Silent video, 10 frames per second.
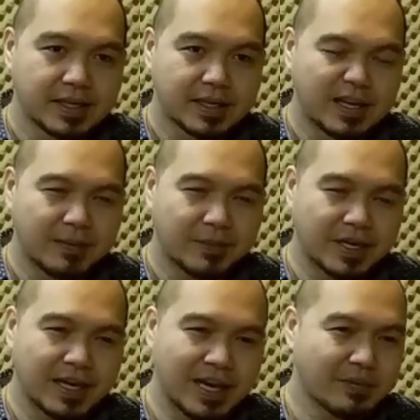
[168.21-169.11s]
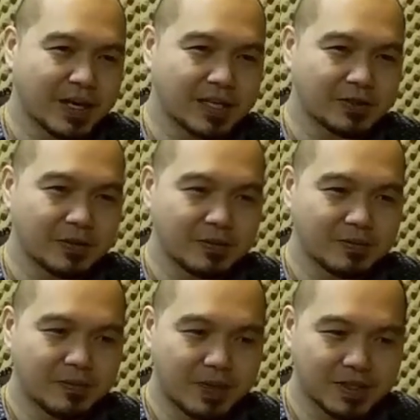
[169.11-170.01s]
Uh, pag naay bakasyon
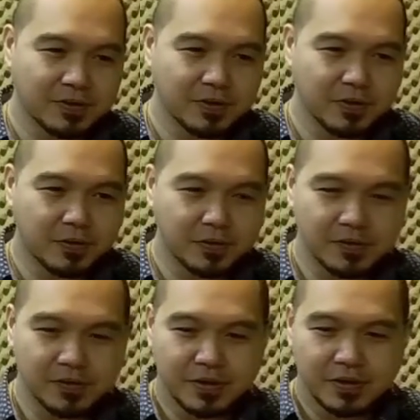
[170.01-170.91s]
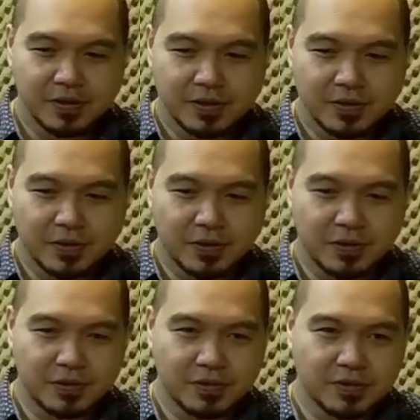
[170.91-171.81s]
mo bakasyon yug ko. So
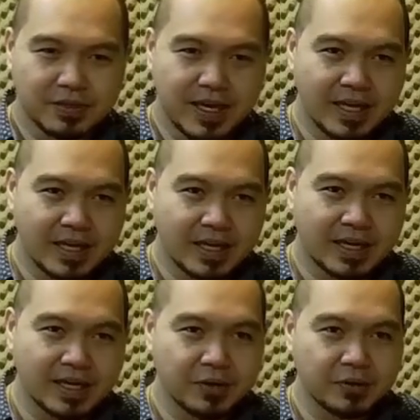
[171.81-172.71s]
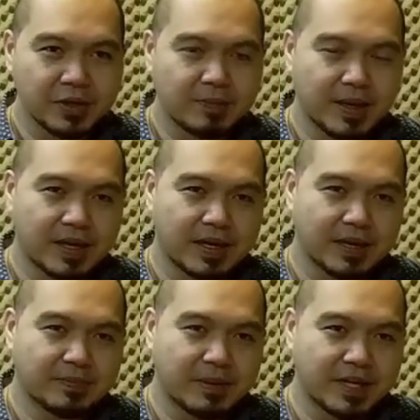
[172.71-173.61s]
sayang lang ang inyong
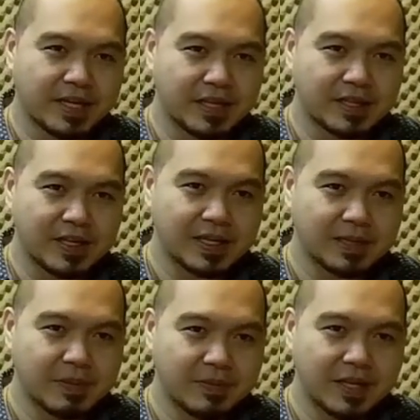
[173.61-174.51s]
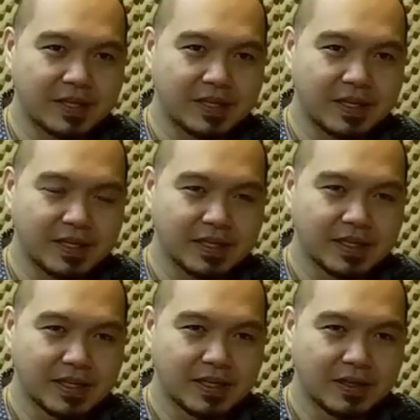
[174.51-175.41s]
gipa pamalite, pamilite
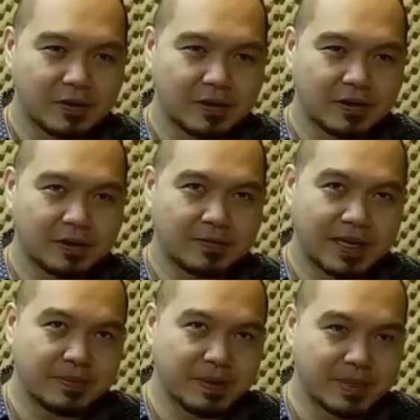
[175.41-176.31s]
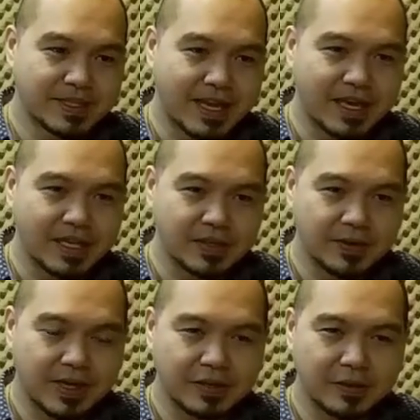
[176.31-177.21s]
or pamasahe niyo
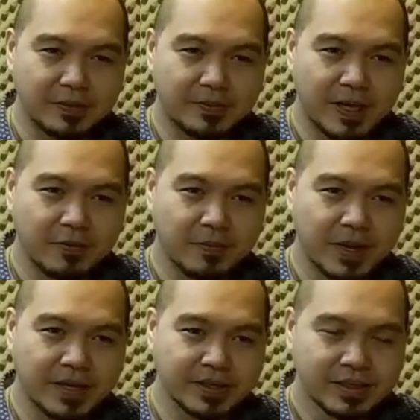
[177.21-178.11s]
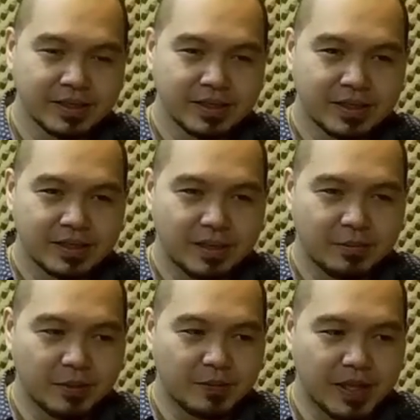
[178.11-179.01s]
lagyo pang uban.
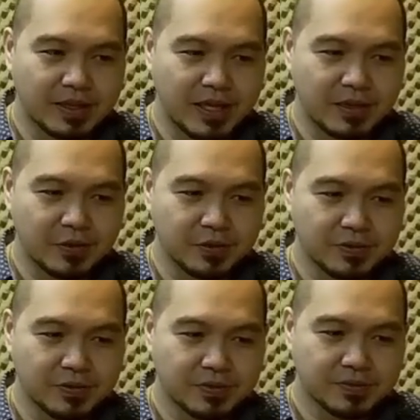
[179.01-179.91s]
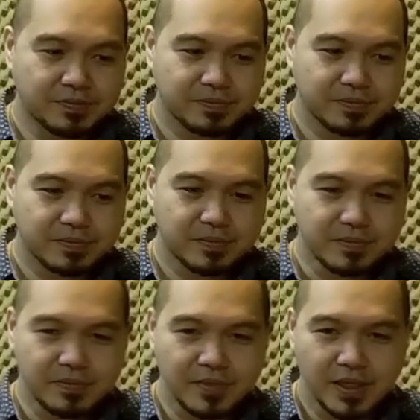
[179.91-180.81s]
Abot pag Digos.
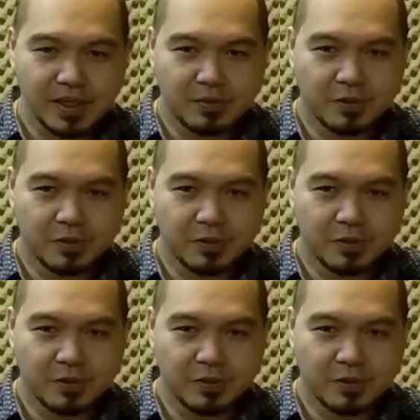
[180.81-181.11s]
Abot